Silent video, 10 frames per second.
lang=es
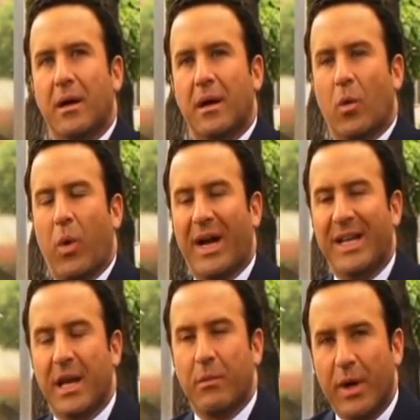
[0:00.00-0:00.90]
Juan
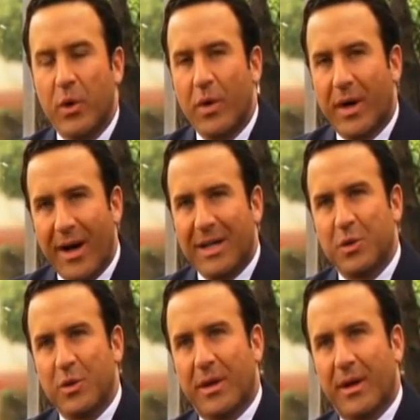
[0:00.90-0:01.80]
Guillermo, hay un
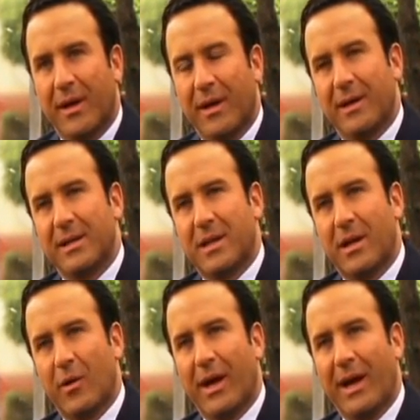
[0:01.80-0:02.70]
caso que es
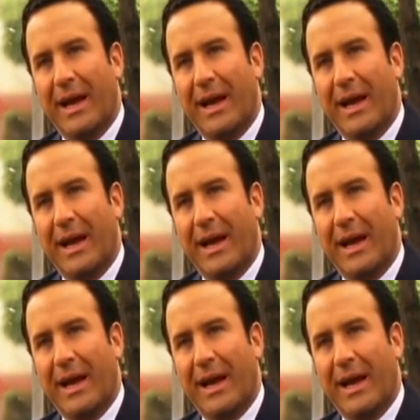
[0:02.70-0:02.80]
creo que el